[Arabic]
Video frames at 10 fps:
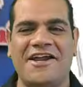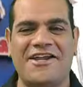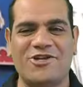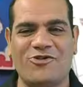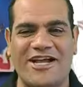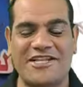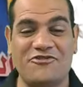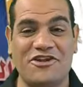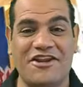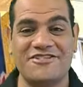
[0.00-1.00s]
احنا دلوقتي
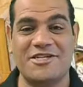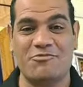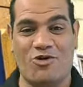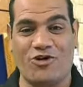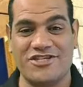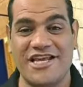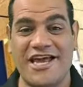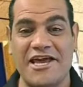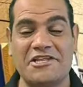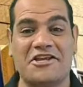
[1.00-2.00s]
في كنيسه
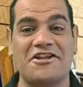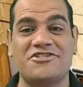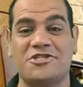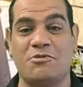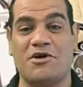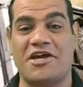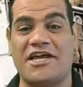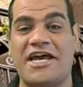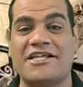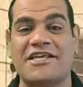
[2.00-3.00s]
المعجزات كنيسه
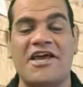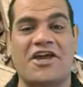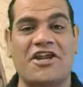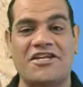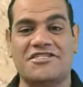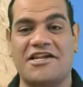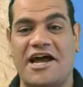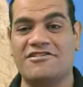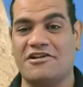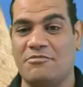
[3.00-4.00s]
البركات كنيسه
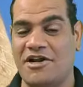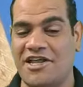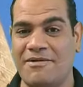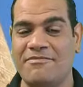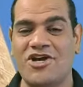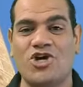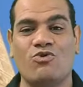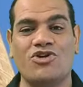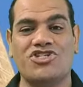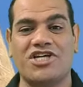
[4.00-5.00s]
العذراء مريم
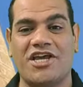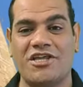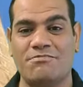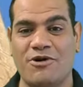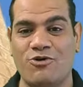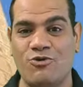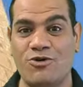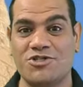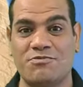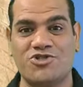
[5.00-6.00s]
والشهيد
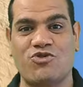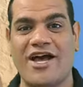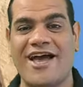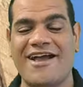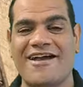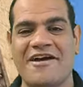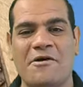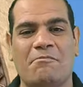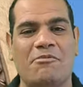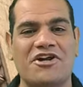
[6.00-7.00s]
باجوش بسوهاج
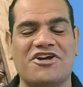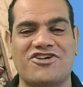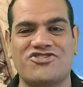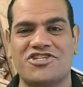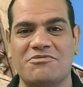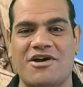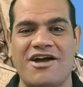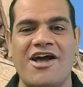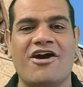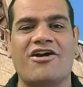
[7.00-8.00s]
مركز
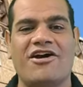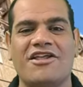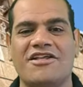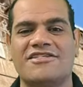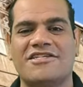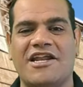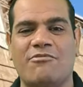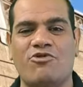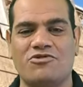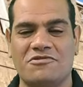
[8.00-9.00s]
طمع قريه
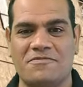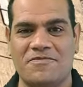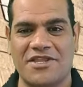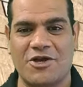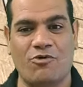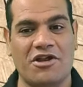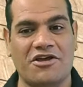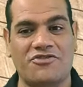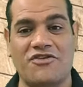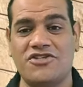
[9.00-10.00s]
سلمون
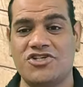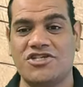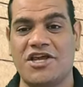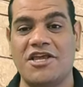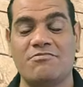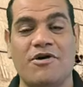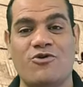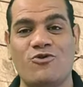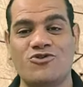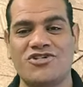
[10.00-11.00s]
والقديس الشهيد
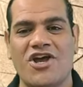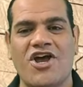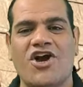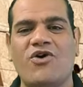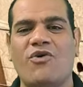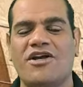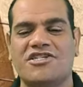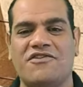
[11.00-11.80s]
باجوش هو